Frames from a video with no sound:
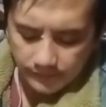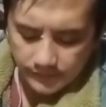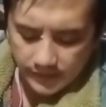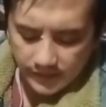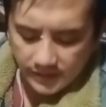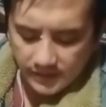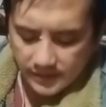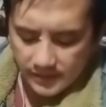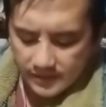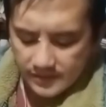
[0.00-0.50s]

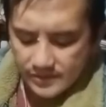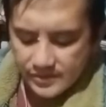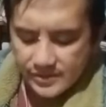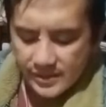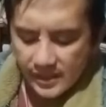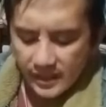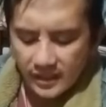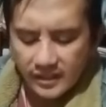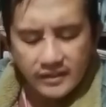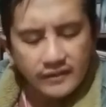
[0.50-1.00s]
J.
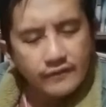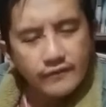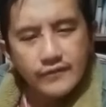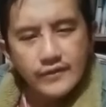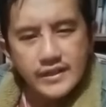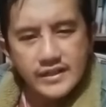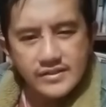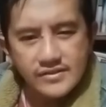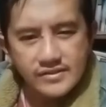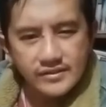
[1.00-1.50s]
Second
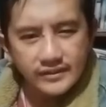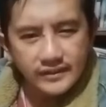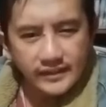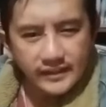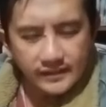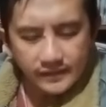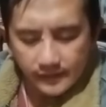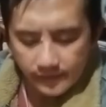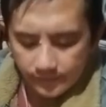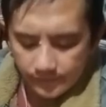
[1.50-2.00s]
phrase,
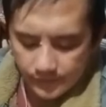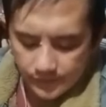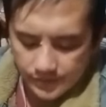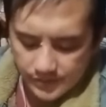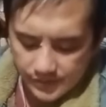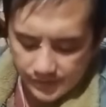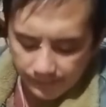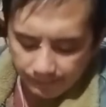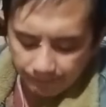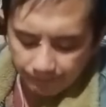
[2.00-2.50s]
iterating a
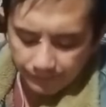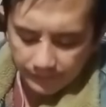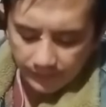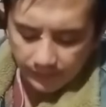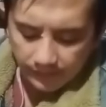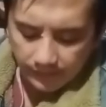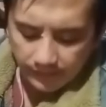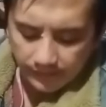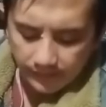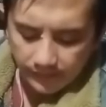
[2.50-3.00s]
verse.
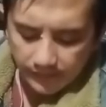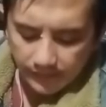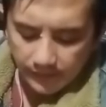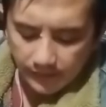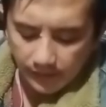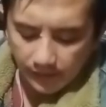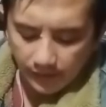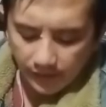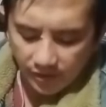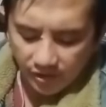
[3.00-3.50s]

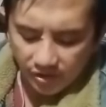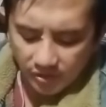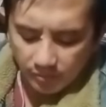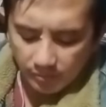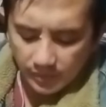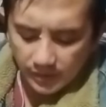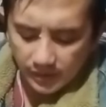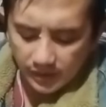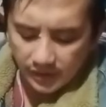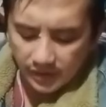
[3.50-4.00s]
He
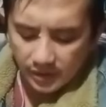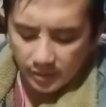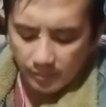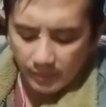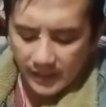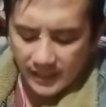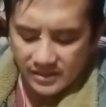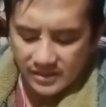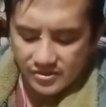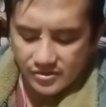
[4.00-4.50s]
leadeth me in the
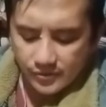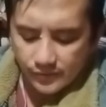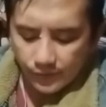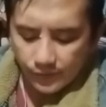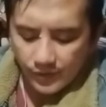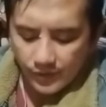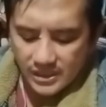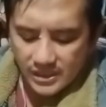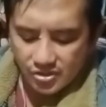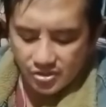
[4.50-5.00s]
paths of
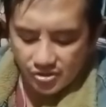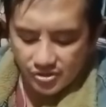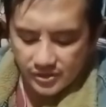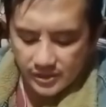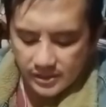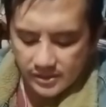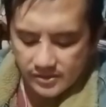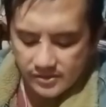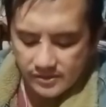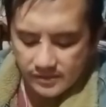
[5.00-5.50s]

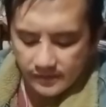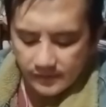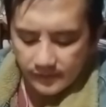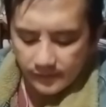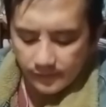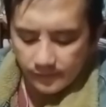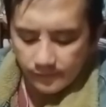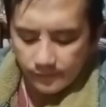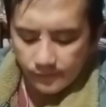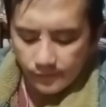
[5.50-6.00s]
righteousness
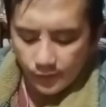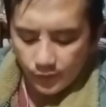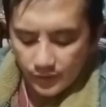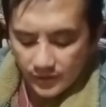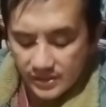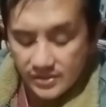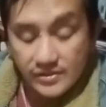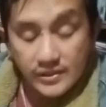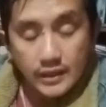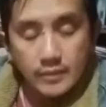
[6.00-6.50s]

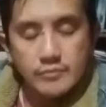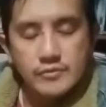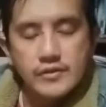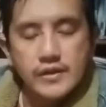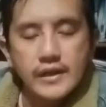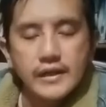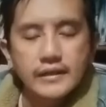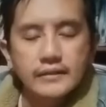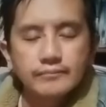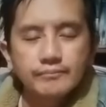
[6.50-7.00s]
for His name's
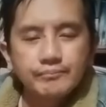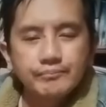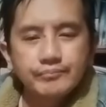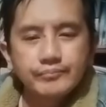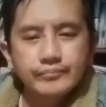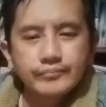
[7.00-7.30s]
sake.